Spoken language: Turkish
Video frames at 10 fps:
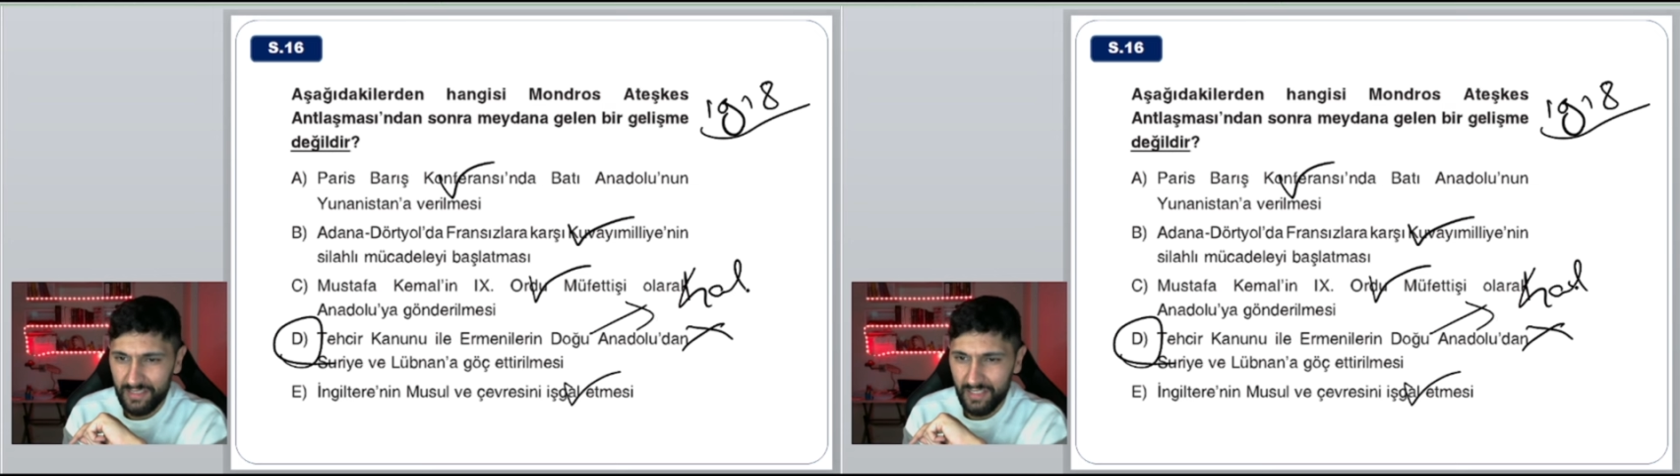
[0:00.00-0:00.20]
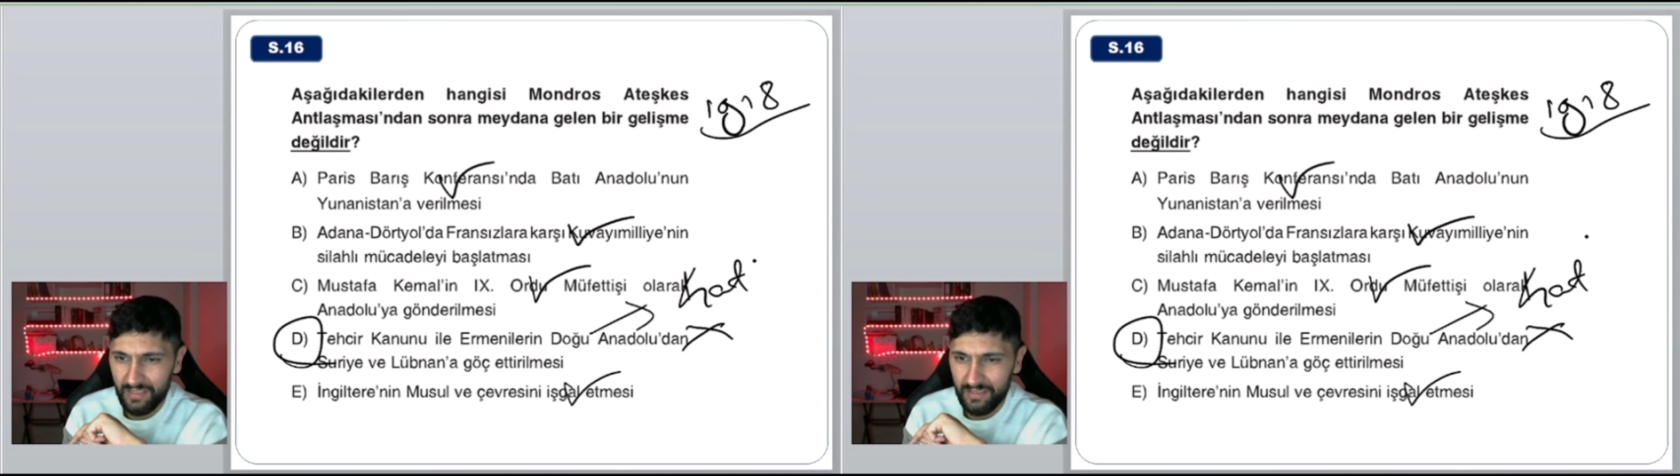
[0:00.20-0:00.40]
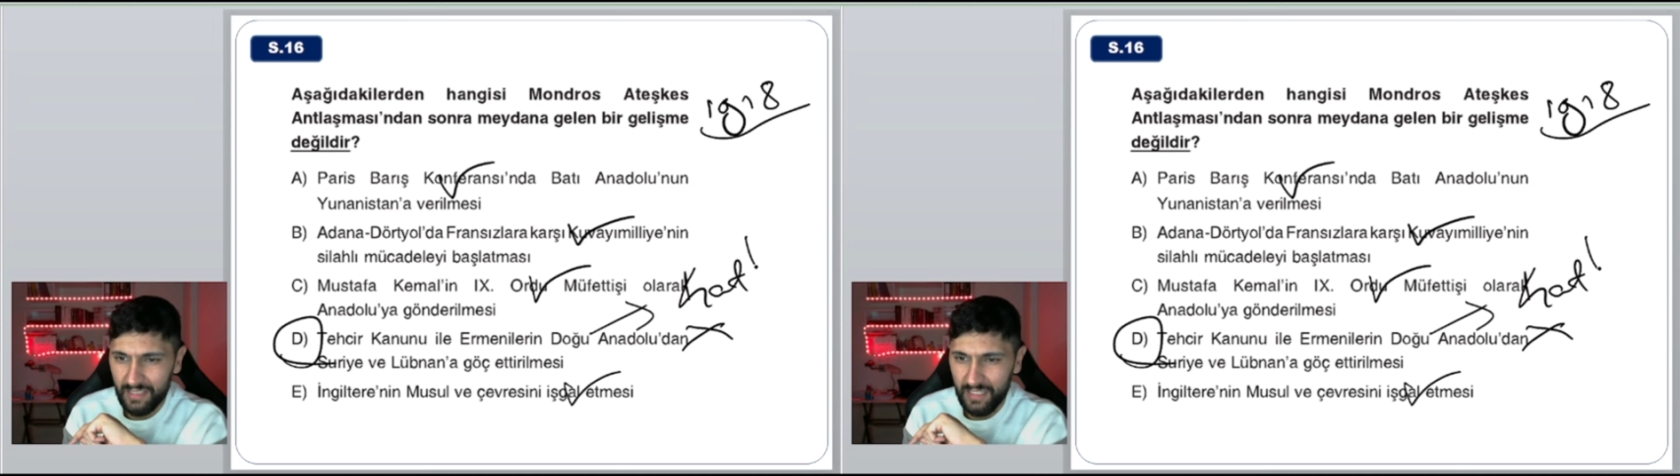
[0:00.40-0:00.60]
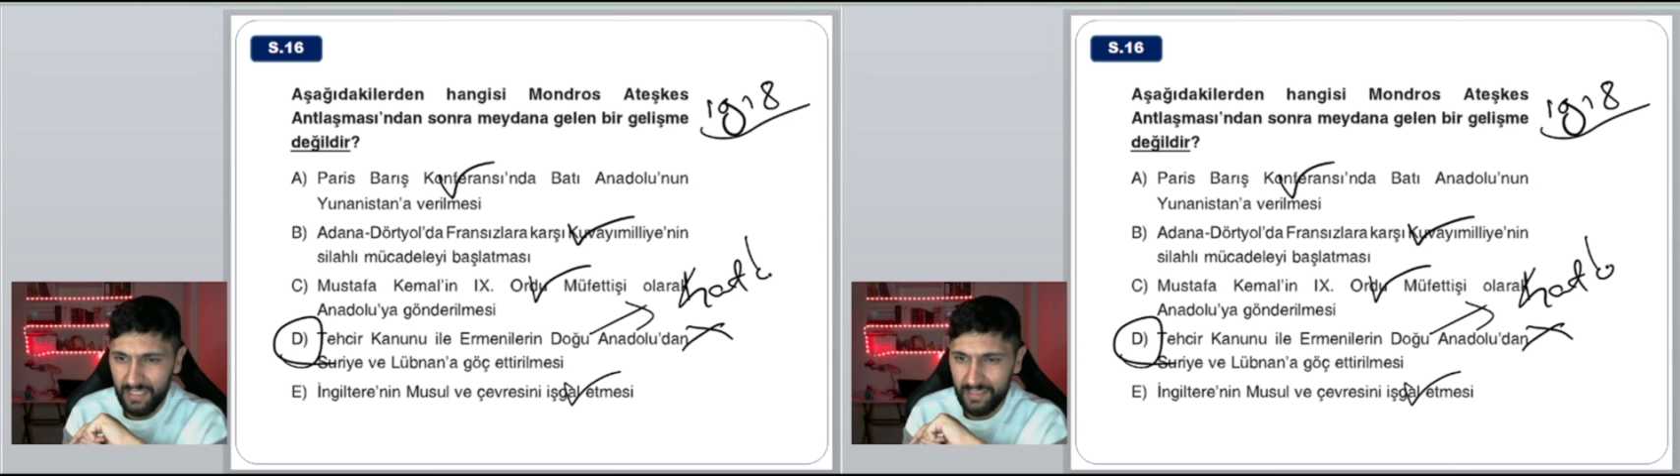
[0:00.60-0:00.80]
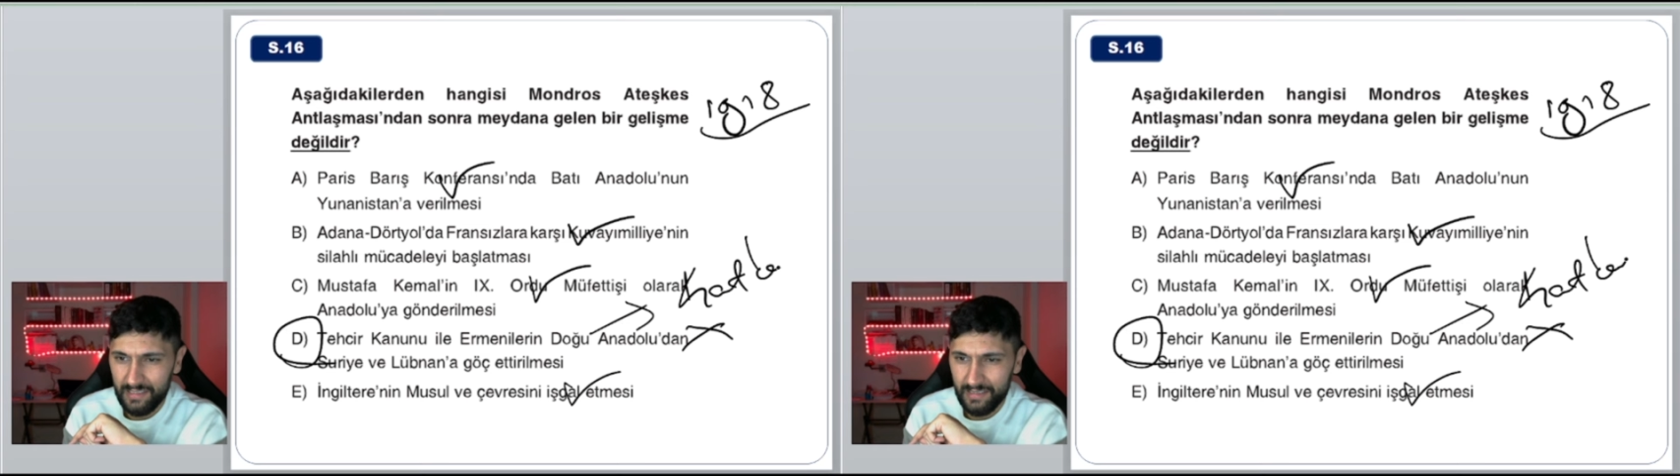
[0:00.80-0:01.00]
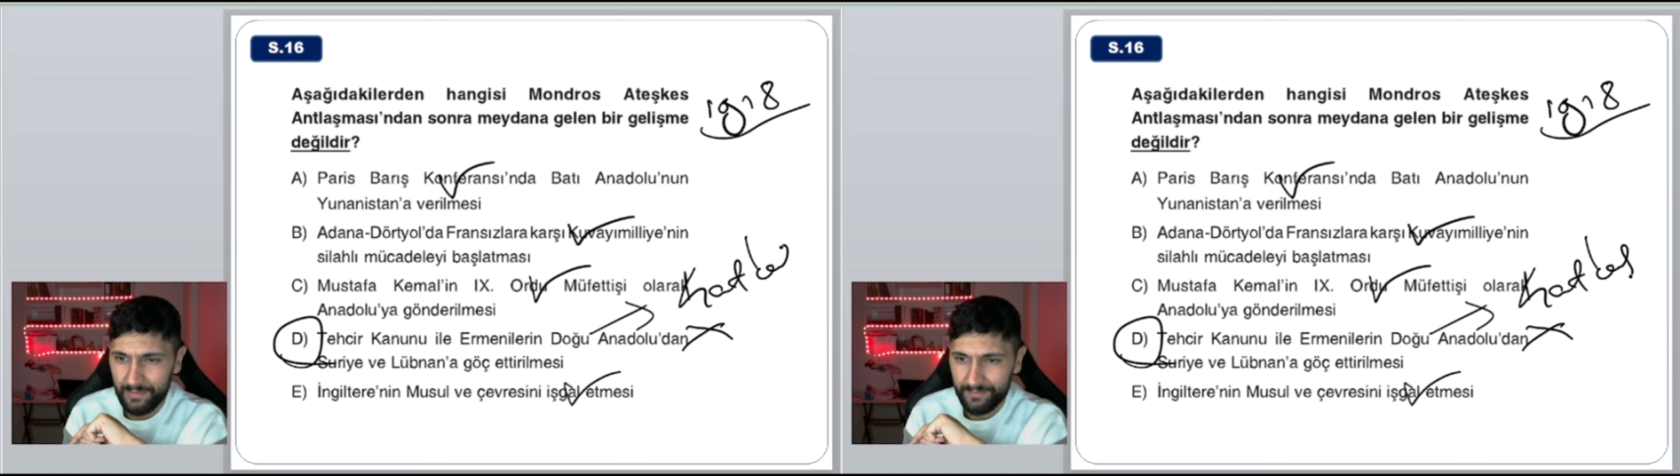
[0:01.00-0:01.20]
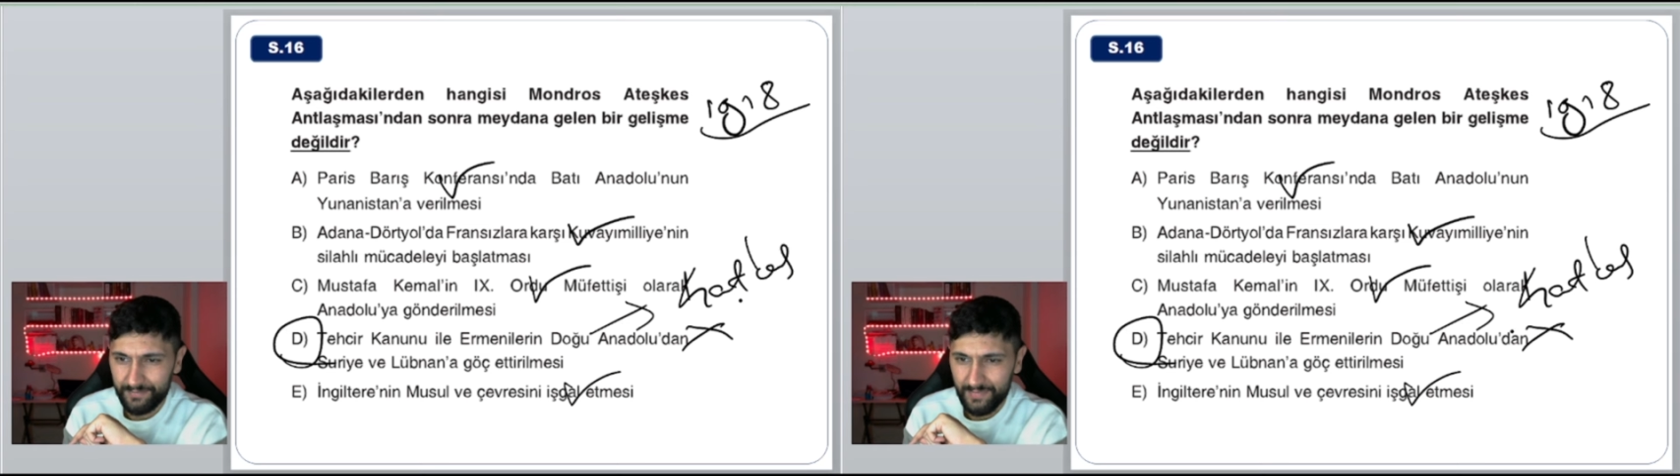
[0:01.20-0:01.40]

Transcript: çıkarıldı değerli arkadaşlarım.